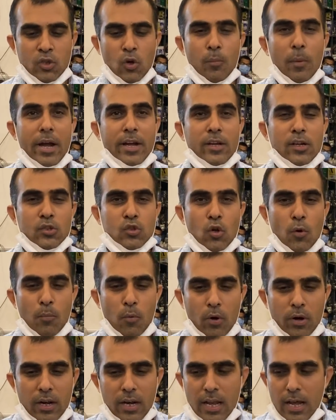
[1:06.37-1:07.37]
जो माइक्रोस्कोप
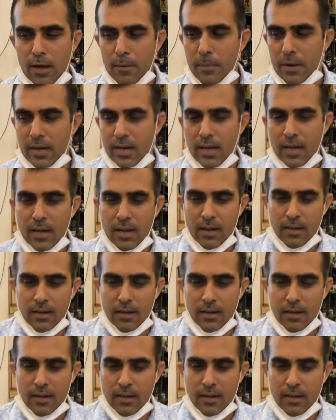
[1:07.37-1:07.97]
मॉडल है हमारा